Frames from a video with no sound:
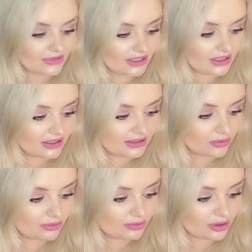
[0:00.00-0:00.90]
Э,
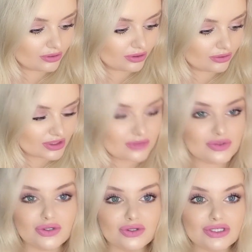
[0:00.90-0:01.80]
номер у нее
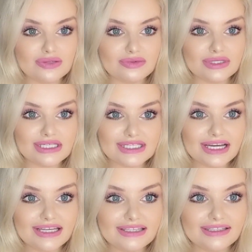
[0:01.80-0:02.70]

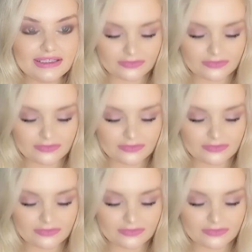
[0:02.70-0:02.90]
770.